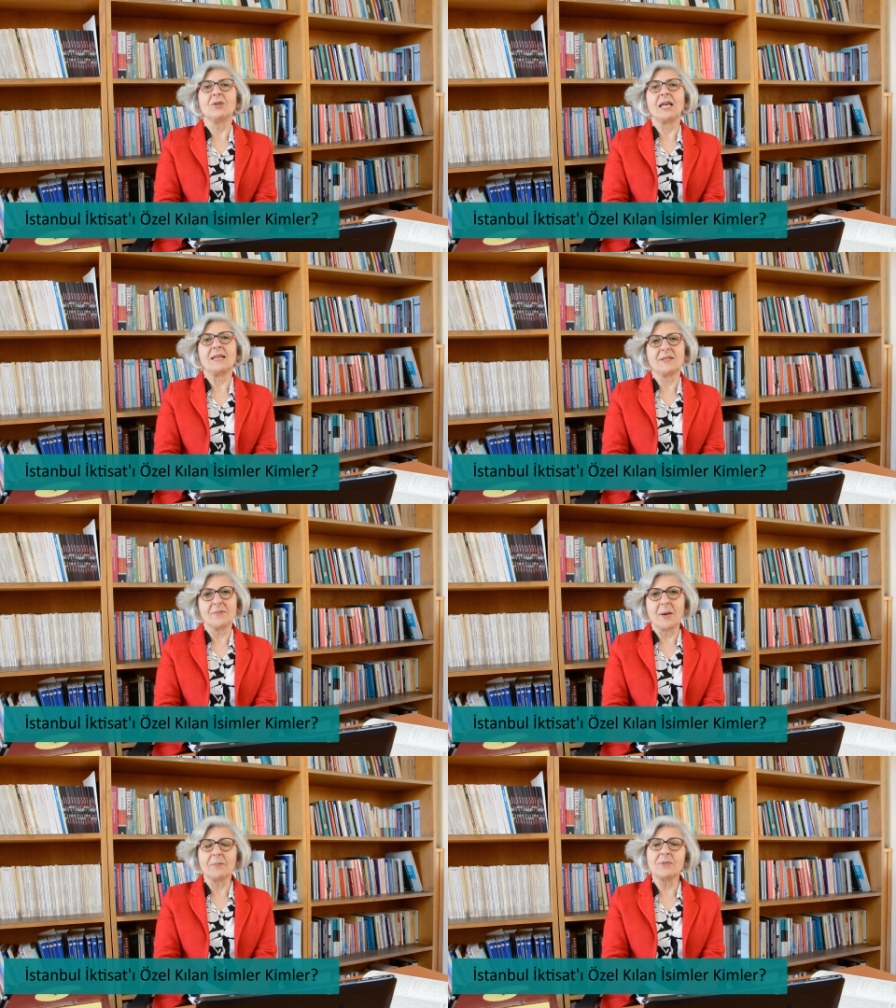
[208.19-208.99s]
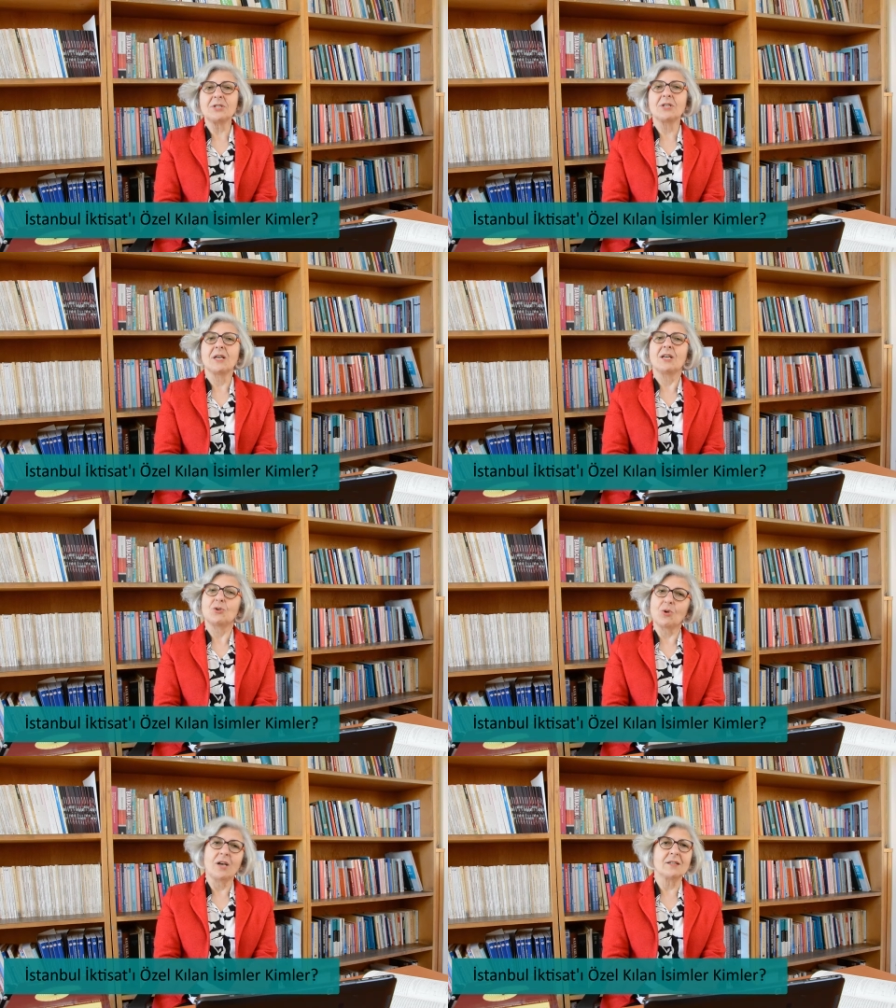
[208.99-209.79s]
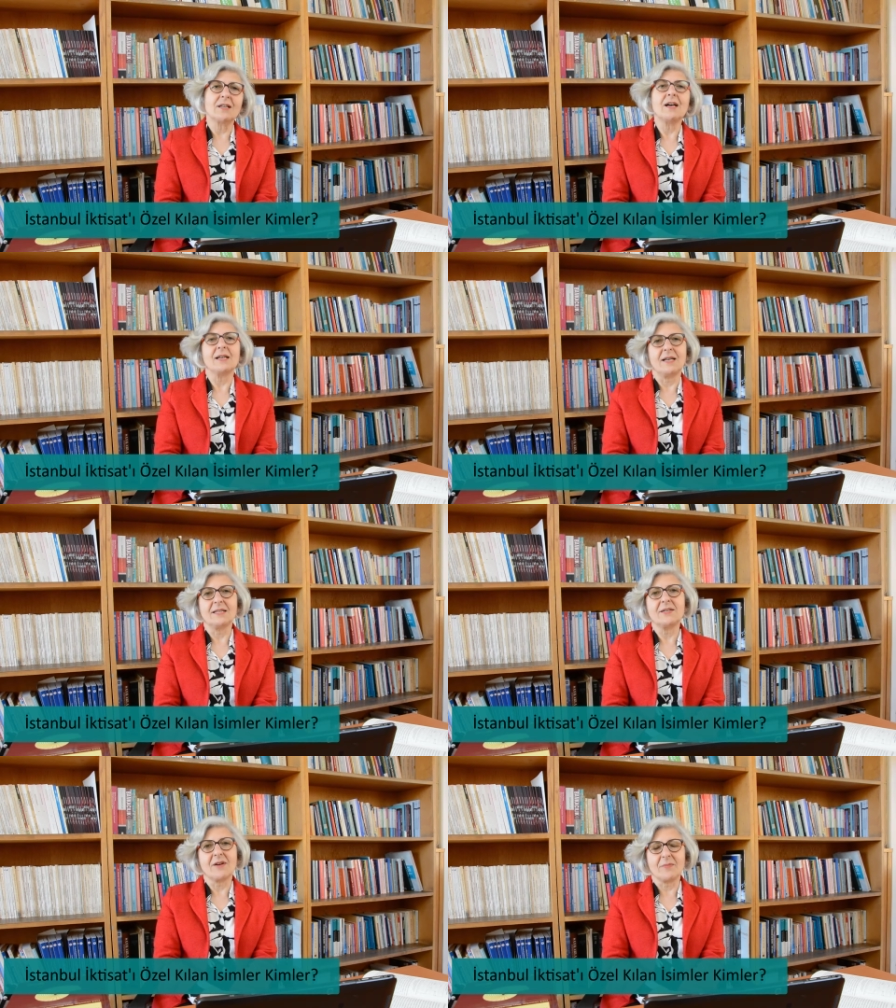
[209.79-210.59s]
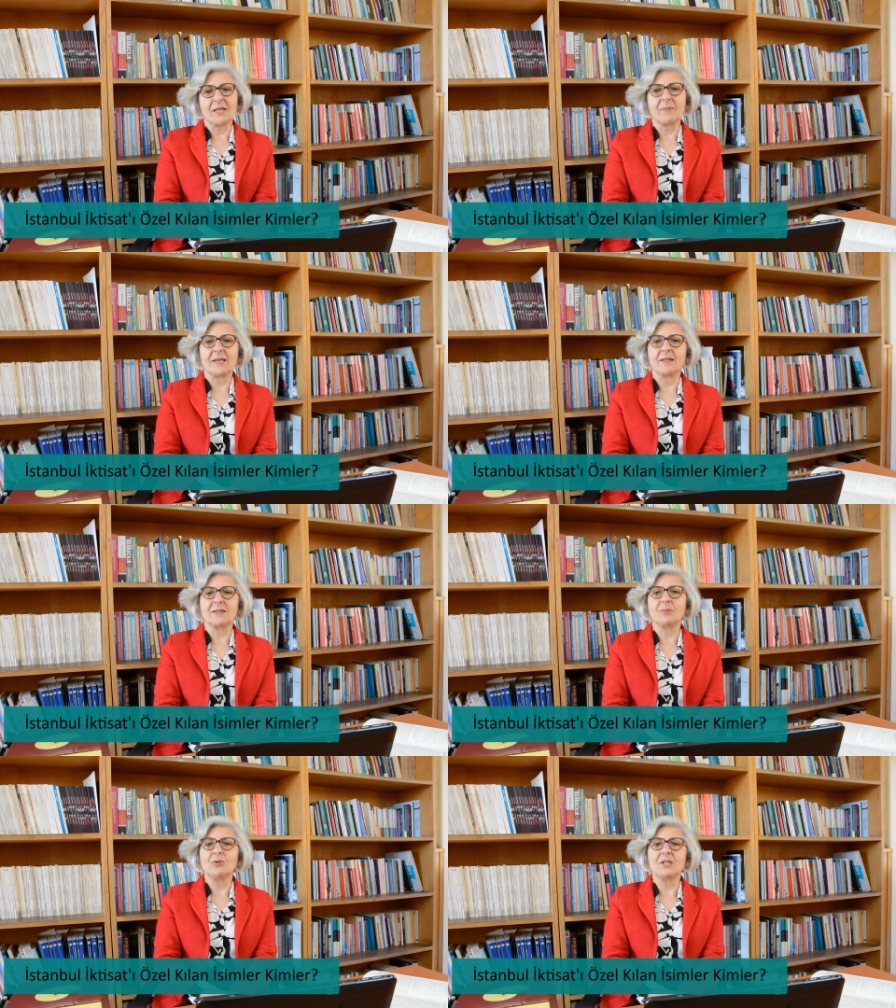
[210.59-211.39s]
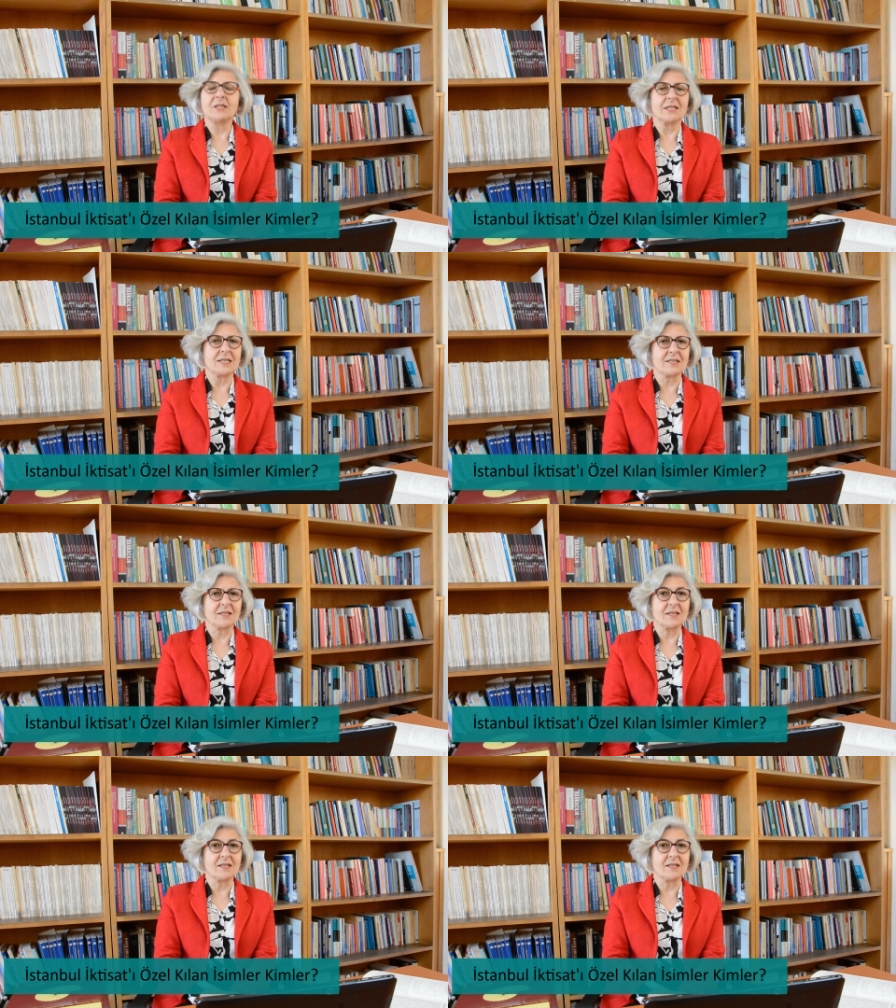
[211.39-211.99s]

eğitim yapmış, şu anda da hala devam etmektedir. Bunların arasında